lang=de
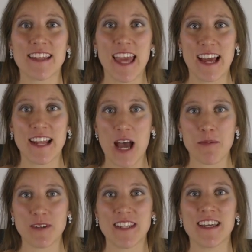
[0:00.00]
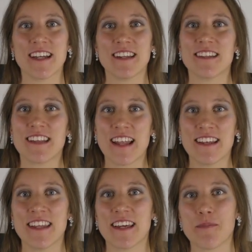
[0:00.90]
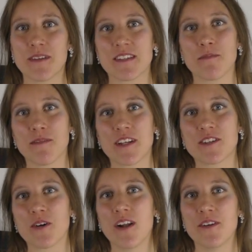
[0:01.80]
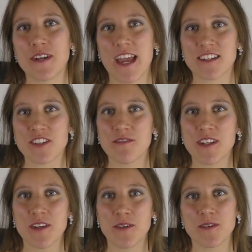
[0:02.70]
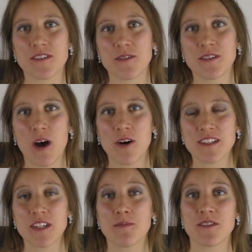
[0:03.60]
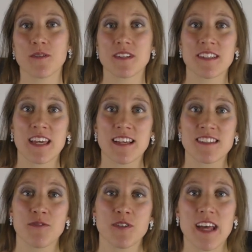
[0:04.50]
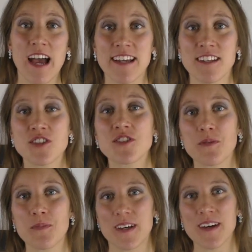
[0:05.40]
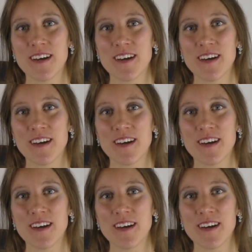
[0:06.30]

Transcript: gerne abonnieren, denn hier gibt es immer wieder tolle Reaction-Videos und auch Tipps und Tricks für deine Stimme.